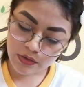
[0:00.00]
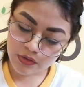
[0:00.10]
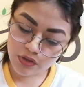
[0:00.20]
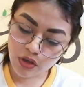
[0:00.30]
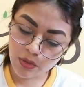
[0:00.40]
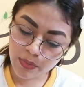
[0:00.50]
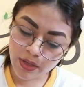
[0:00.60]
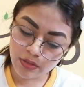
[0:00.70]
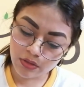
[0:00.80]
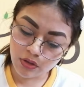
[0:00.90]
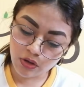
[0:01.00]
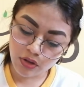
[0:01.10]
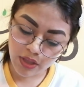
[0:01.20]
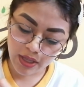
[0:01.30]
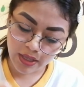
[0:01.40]
Sobre
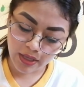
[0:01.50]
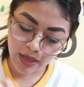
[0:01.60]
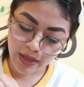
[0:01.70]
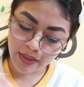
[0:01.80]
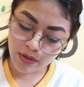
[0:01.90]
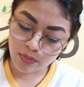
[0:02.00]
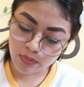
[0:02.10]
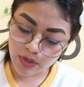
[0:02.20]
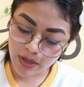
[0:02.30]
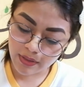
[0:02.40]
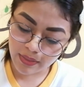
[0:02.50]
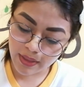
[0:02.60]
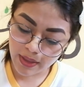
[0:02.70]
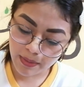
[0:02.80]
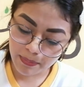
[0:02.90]
toda y cada una
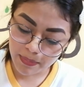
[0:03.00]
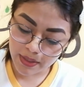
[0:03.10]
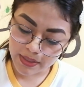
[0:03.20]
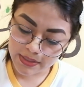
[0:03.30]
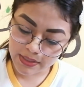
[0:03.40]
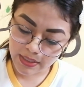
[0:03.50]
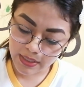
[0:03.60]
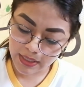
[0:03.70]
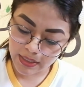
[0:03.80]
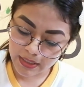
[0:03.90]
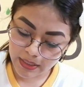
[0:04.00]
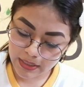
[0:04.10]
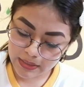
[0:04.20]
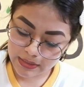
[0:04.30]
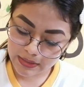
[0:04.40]
de mis líneas.